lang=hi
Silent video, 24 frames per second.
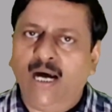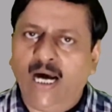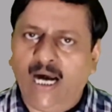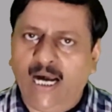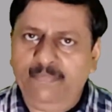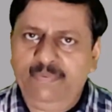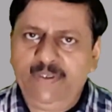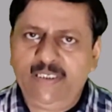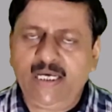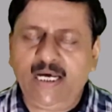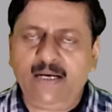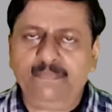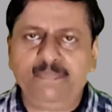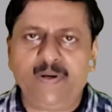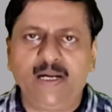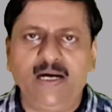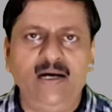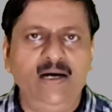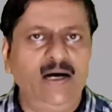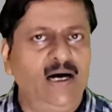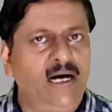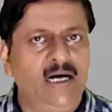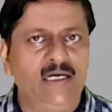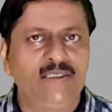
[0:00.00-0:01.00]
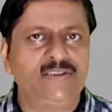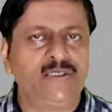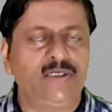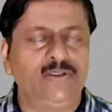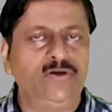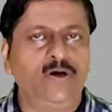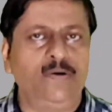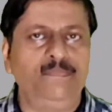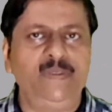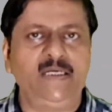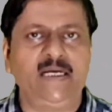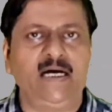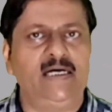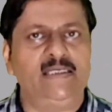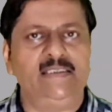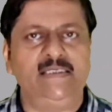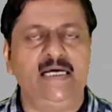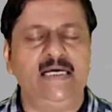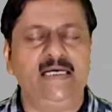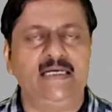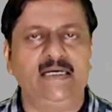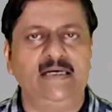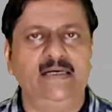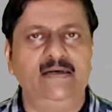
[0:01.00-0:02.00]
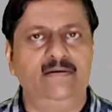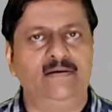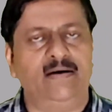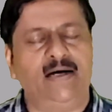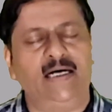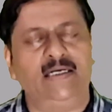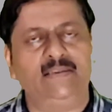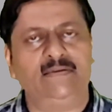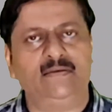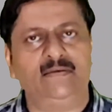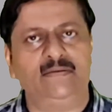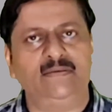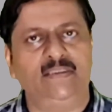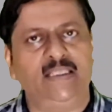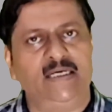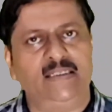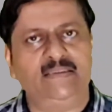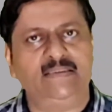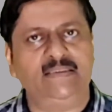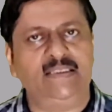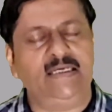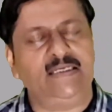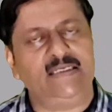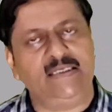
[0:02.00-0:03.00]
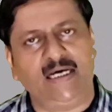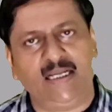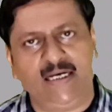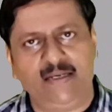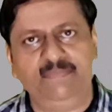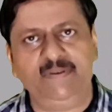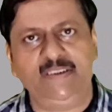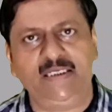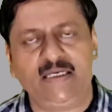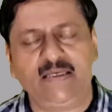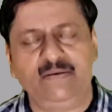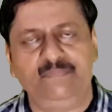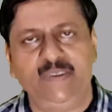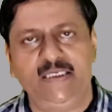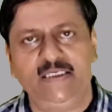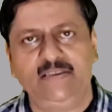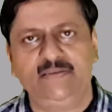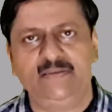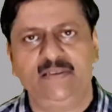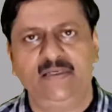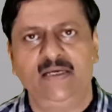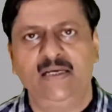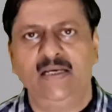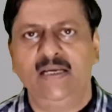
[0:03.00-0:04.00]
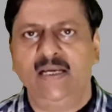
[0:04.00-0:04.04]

अभी आपका आज का टॉपिक आ जाएगा रात 10 से 11 बजे के बीच